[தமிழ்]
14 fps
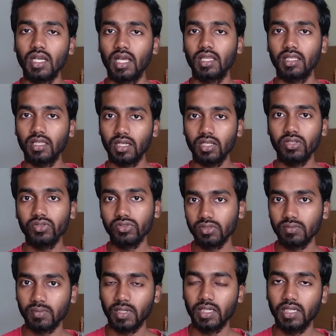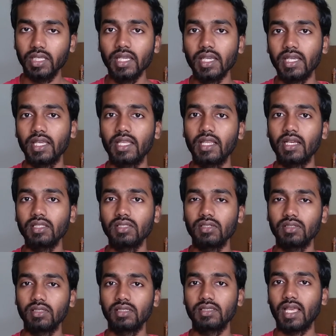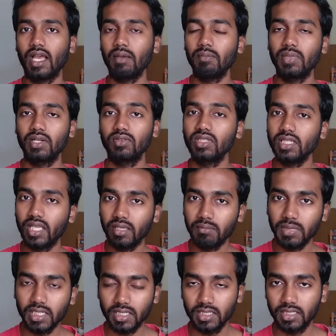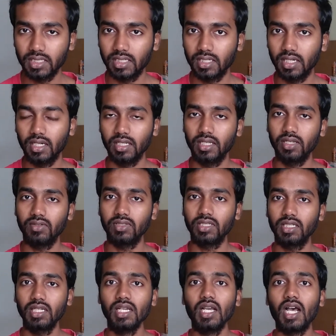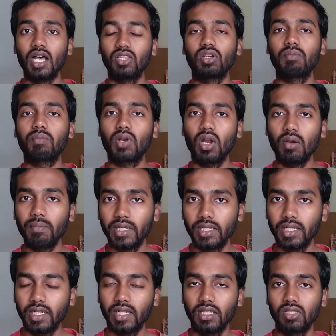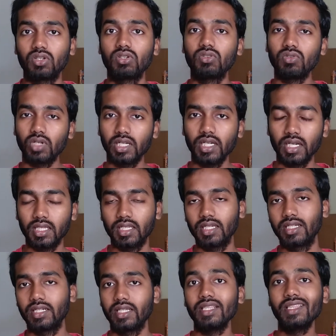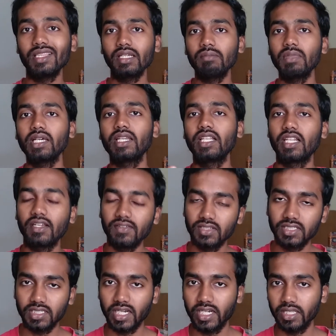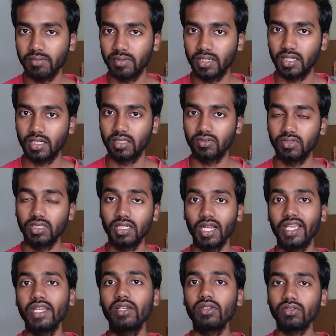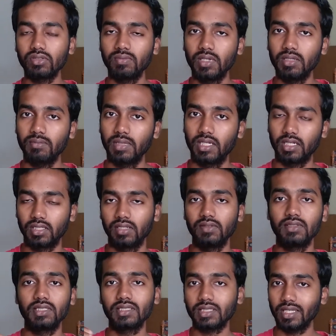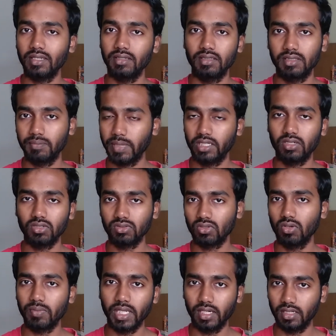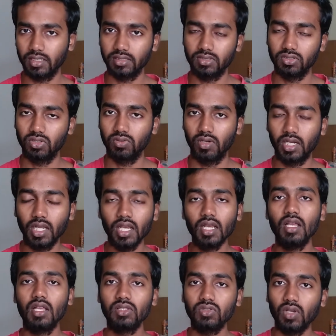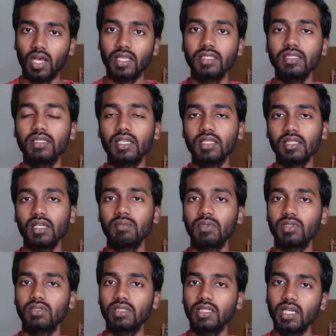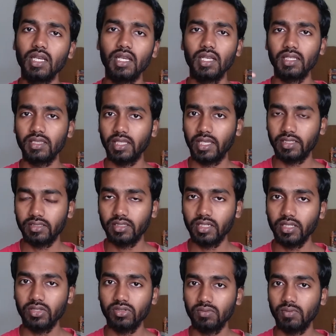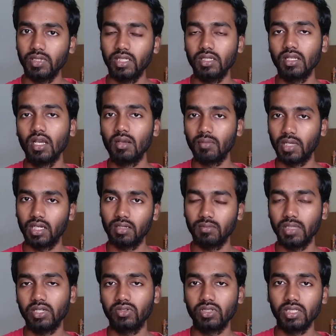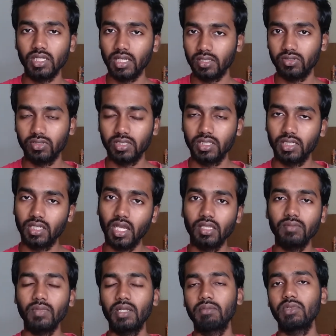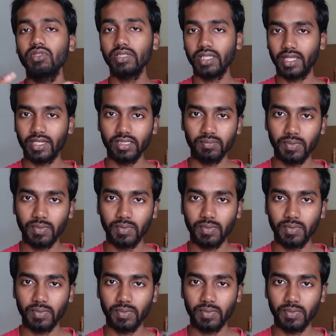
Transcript: அந்த இதெல்லாம் யூஸ் பண்ணி ஏதாச்சும் வந்து சாம்பிளில் வந்து கெமிக்கல் இருக்கா இல்லை வந்துட்டு அதோட ப்ராப்பர்ட்டி என்ன அதோட குணநலங்கள் என்ன இந்த மாதிரி இதெல்லாம் வந்து ஸ்டடி பண்ணுறது வந்து லைட் யூஸ் பண்ணி பண்ணுறது தான் வந்து ஸ்பெக்ட்ரோஸ்கோபிக் அனலைஸ் சொல்லுவாங்க ஸோ அதுக்கு தகுந்தாப்பில் வந்துட்டு இந்த எக்ஸ்ரே யூஸ் பண்ணி பண்ணுற மாதிரி வந்துட்டு அதில் வந்துருக்கு அதுவும் இல்லாமல் வந்து நிறைய